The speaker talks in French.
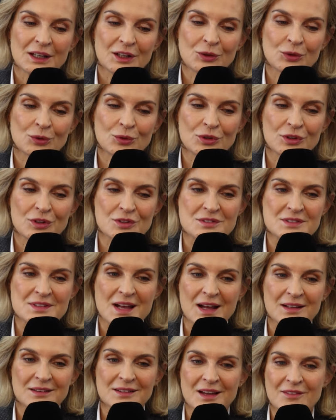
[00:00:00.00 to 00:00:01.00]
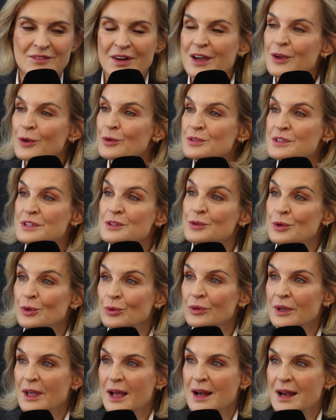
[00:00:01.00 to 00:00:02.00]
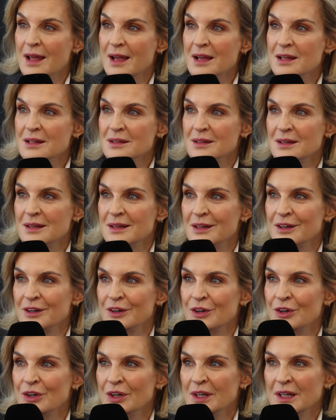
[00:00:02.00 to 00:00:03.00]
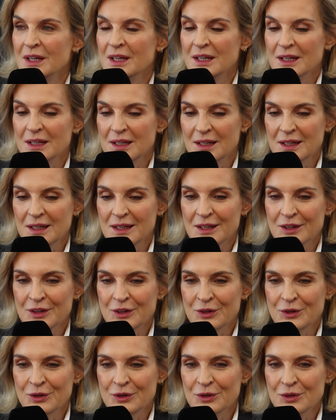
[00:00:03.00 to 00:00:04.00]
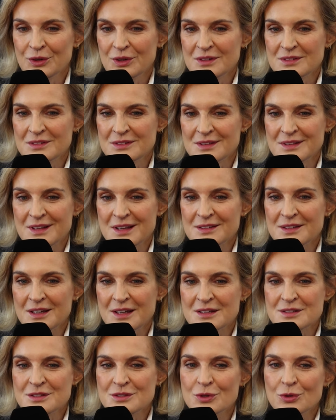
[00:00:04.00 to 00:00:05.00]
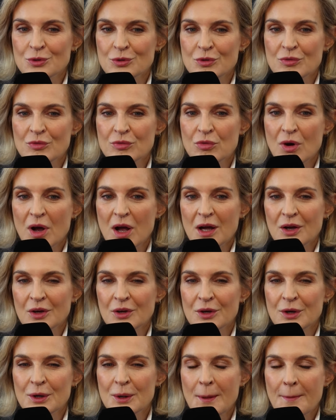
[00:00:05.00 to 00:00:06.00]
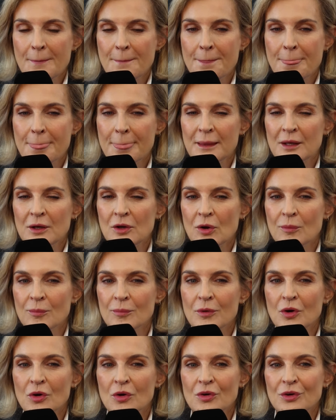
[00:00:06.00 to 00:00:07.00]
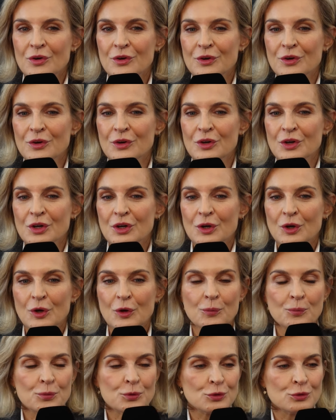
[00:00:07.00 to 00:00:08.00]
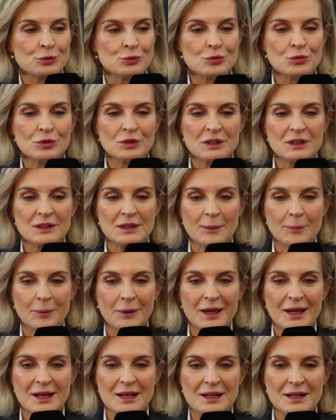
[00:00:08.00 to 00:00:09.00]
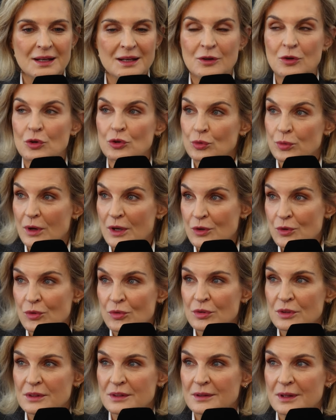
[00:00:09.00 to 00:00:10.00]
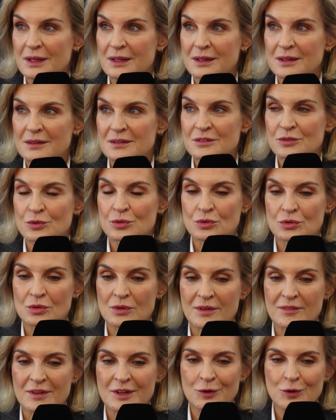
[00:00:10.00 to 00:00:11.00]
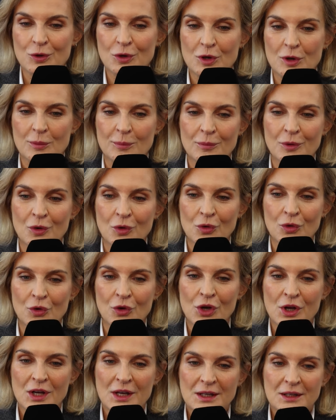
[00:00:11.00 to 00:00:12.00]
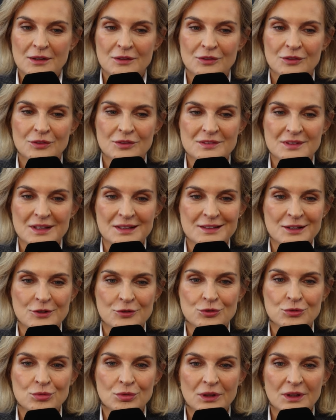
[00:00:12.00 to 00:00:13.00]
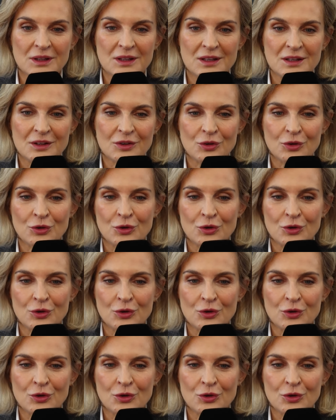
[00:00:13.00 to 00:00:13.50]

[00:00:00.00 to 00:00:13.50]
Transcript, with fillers: Donc c'est un travail aussi de longue haleine et, et, et c'est intéressant de voir comment, euh, euh, pour nous qui après les, côtoyons et, discutons avec eux, comment euh, certains jurys